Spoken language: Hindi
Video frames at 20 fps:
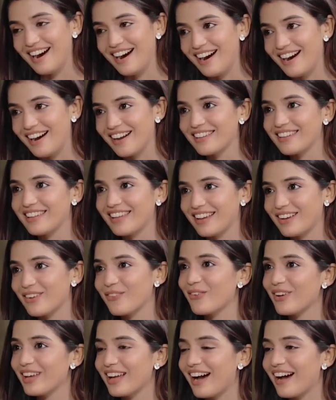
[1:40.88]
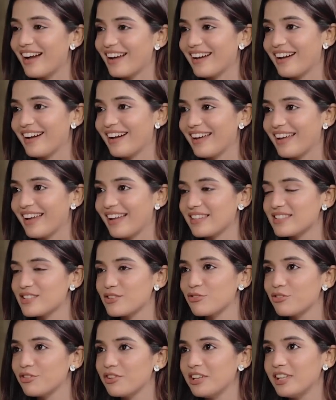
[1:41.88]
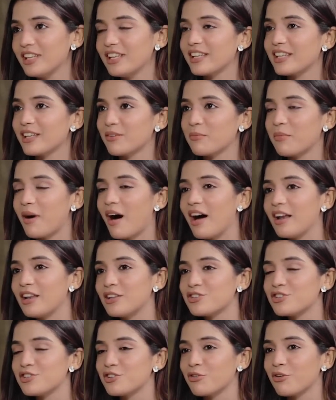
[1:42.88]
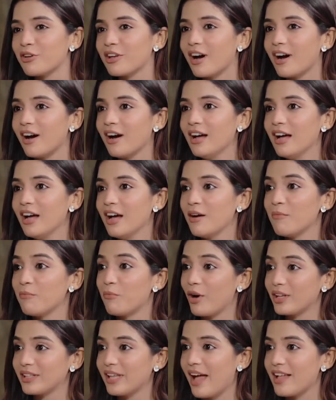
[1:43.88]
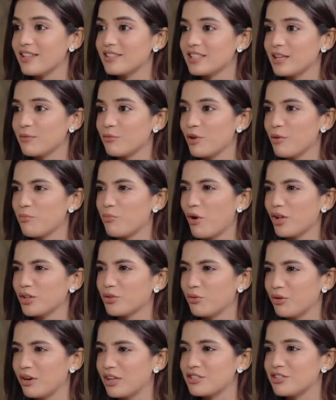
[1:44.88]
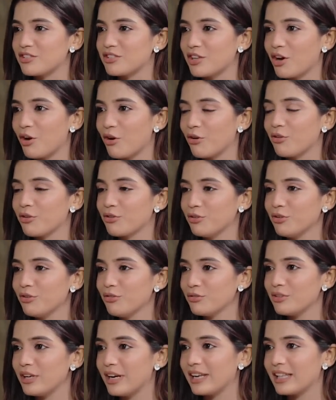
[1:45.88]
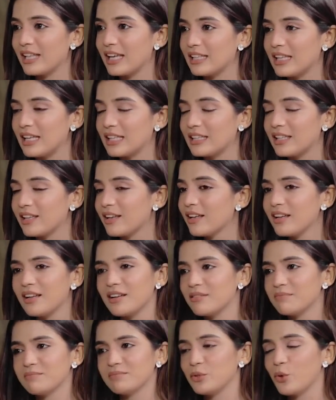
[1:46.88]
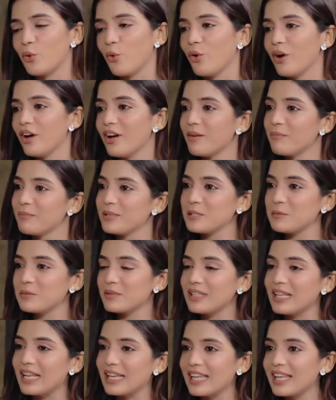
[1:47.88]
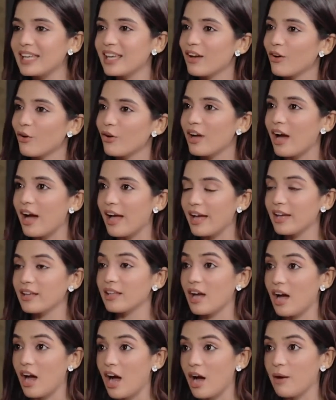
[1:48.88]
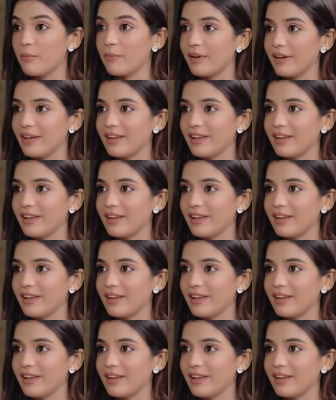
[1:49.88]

था हाँ कि okay. कोई आया है okay. ज़रूरी नहीं है कि बाल अच्छे हो या बहुत हैंडसम हो या बहुत गोरा चिट्टा हो यू नो लड़कियाँ देखती नो हम्म। बस लगे कि कोई आया है कि हाँ